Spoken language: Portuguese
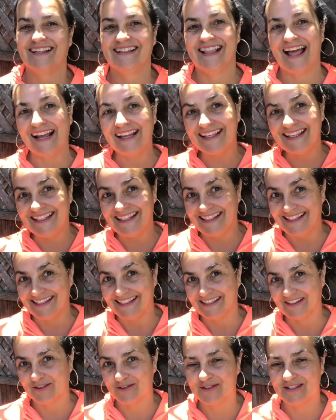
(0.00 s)
daqui,
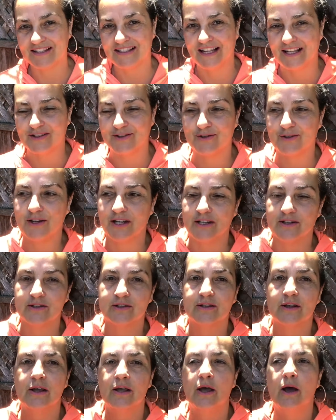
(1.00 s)
dos Estados
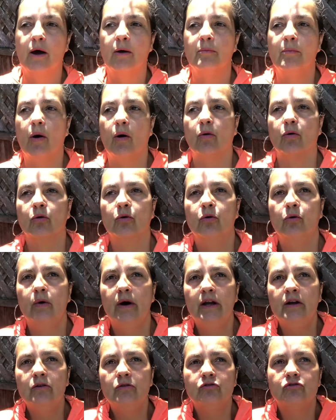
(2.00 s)
Unidos. Bom, no
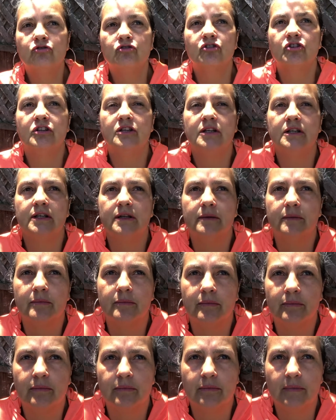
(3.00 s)
ano de
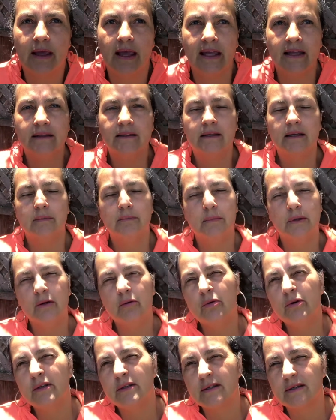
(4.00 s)
entre
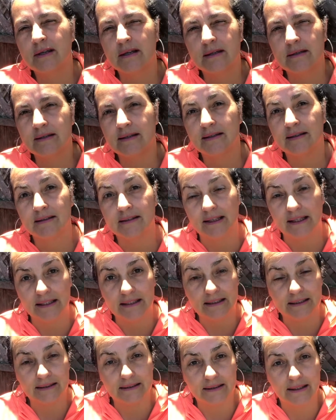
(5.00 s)

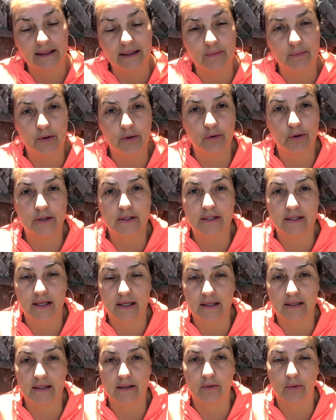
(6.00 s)
1830 e
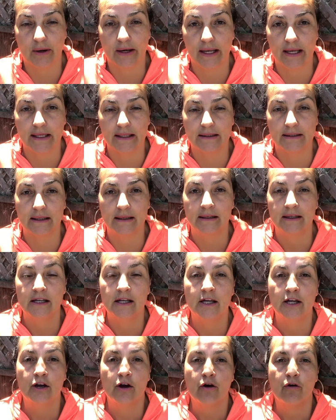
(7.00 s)
1840
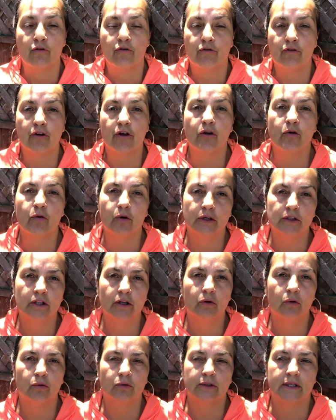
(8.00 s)
foi quando
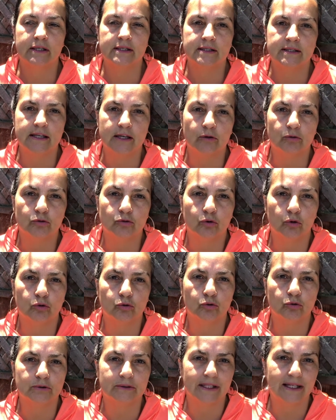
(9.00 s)
aconteceu
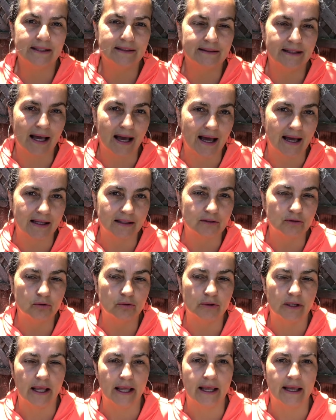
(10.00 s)
todo o tratado,
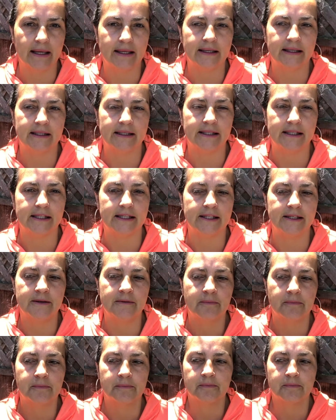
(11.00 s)
né, que